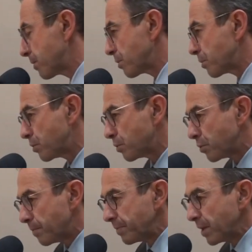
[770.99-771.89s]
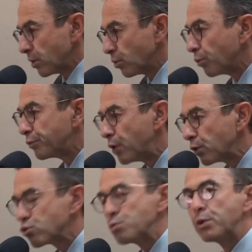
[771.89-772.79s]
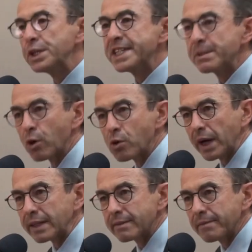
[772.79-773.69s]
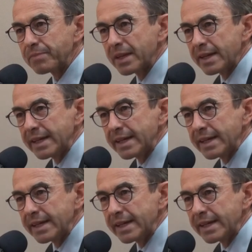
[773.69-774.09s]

de, de convenance du politiquement correct.